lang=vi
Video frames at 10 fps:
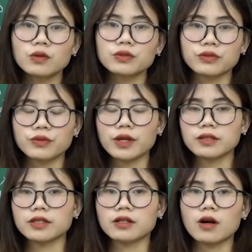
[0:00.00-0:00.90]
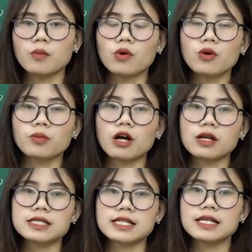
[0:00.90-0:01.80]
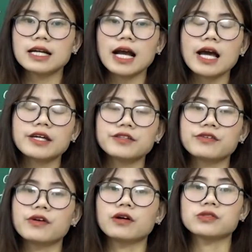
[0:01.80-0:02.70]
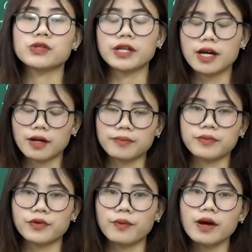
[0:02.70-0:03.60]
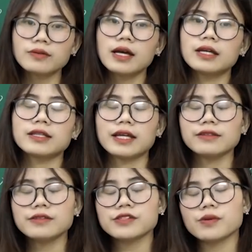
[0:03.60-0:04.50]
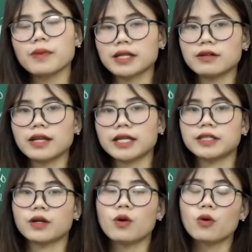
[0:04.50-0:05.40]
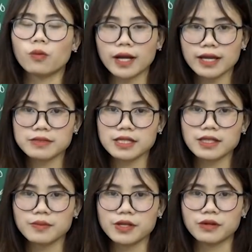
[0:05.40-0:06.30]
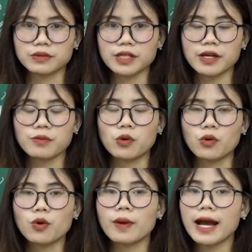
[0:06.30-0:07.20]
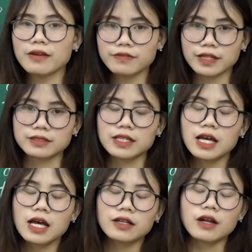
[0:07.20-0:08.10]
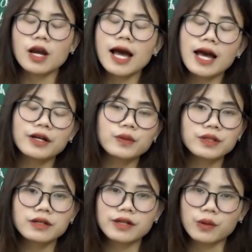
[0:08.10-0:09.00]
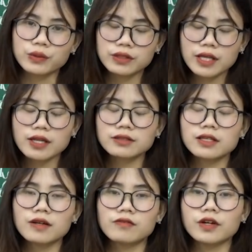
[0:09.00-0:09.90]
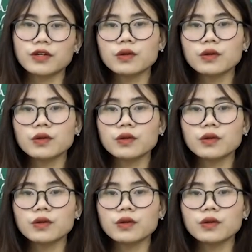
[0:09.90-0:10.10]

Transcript: ngôn tứ tuyệt thì có bố cục đó là gì? Khai, thừa, chuyển hợp, đúng không? Thế nhưng trong bài thơ này thì cô cùng các em sẽ tìm hiểu theo bố cục hai phần. Đó là hai câu thơ đầu tiên với